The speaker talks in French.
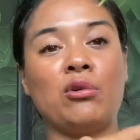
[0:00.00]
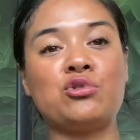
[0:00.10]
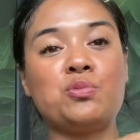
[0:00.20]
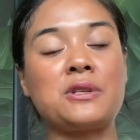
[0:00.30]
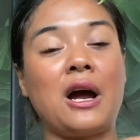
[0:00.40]

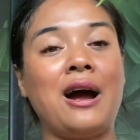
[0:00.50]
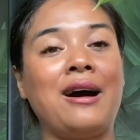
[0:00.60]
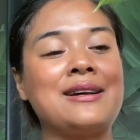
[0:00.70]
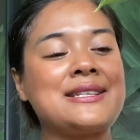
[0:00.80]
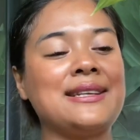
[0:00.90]
substrat
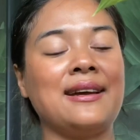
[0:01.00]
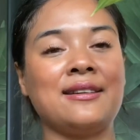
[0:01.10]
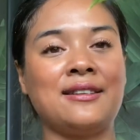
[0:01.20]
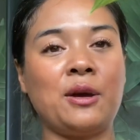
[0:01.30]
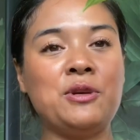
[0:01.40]
harassé
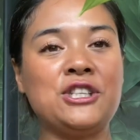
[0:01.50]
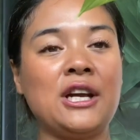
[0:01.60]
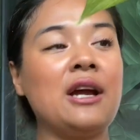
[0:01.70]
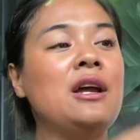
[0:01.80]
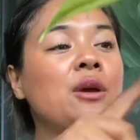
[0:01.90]

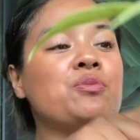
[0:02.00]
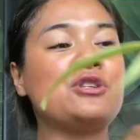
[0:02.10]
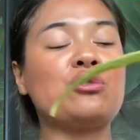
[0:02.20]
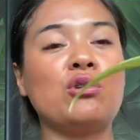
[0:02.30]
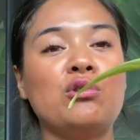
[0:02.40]
intermédiaire
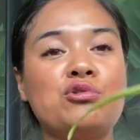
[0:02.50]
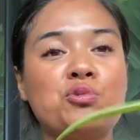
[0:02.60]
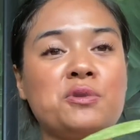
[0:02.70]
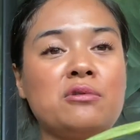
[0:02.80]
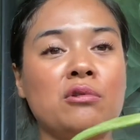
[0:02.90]
puisque le,
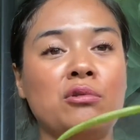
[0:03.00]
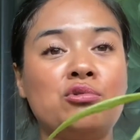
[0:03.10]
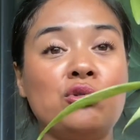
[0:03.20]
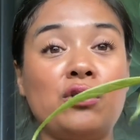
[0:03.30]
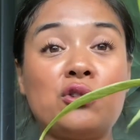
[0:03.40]

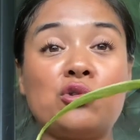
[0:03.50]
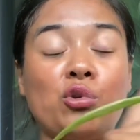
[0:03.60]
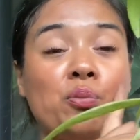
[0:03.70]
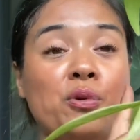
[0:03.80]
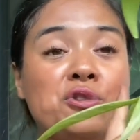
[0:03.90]
tuteur se
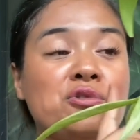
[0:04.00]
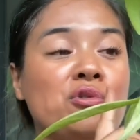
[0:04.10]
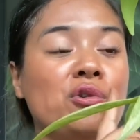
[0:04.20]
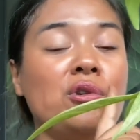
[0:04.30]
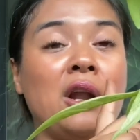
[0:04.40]
compose
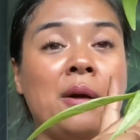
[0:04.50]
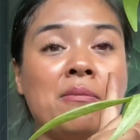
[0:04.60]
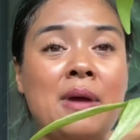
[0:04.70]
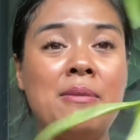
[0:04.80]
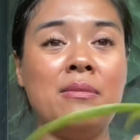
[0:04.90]
de
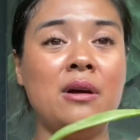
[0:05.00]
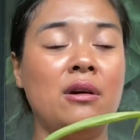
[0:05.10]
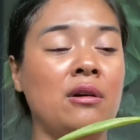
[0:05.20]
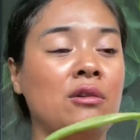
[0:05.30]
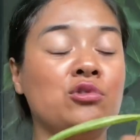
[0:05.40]

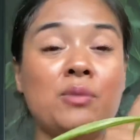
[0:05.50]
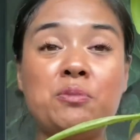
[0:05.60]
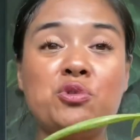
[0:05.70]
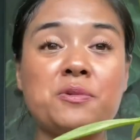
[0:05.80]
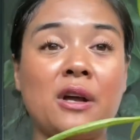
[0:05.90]
euh, du
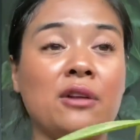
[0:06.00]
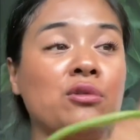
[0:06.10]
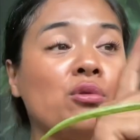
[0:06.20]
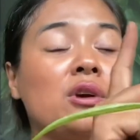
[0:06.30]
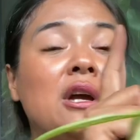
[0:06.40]
même substrat.
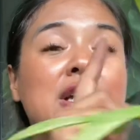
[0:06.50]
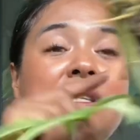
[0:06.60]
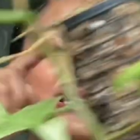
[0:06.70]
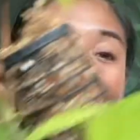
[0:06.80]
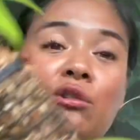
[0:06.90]
Donc
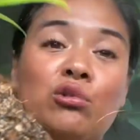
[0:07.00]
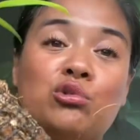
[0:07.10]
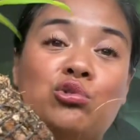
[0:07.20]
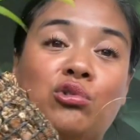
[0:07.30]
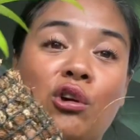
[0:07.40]
ce qu'il y a dans
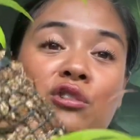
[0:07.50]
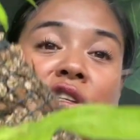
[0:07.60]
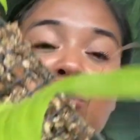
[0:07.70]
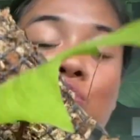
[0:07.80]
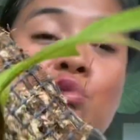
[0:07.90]
le tuteur,
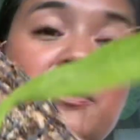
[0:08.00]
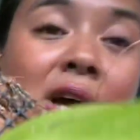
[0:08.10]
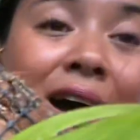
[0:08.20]
c'est du substrat